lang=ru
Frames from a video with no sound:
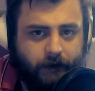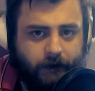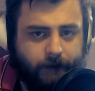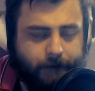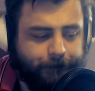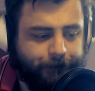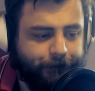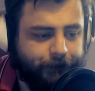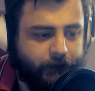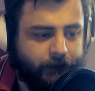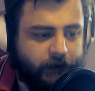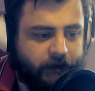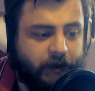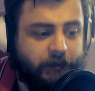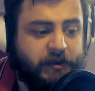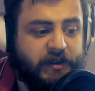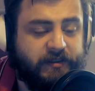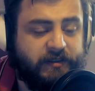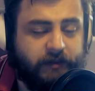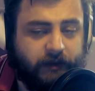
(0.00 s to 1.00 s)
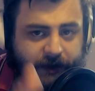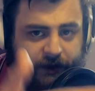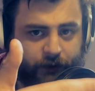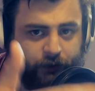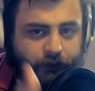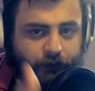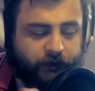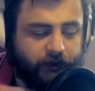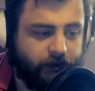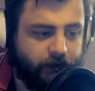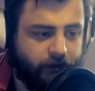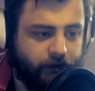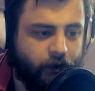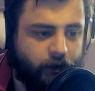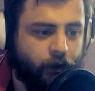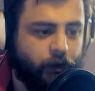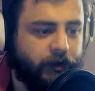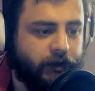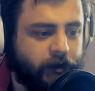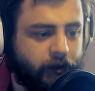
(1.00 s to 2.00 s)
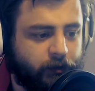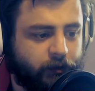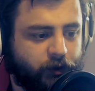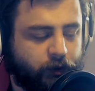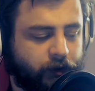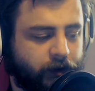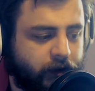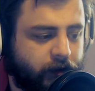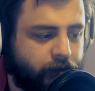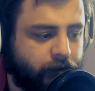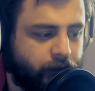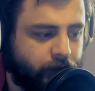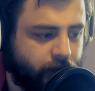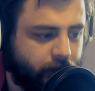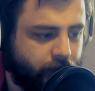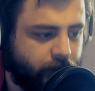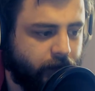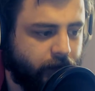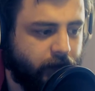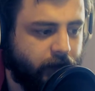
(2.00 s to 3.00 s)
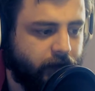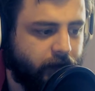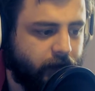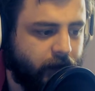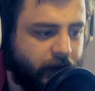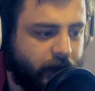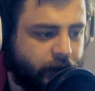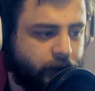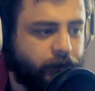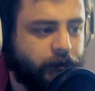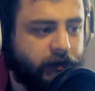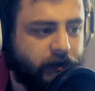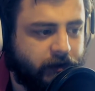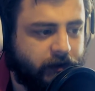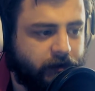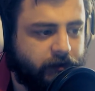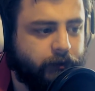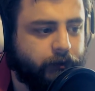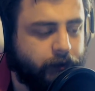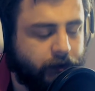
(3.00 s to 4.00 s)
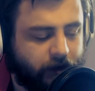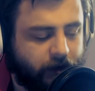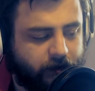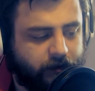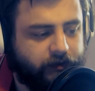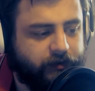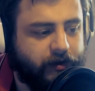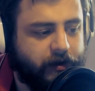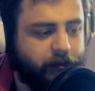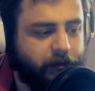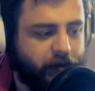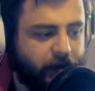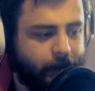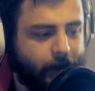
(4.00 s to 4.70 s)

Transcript: Там есть лайкнутые ролики мной, и вот среди лайкнутых есть вот эти стримы.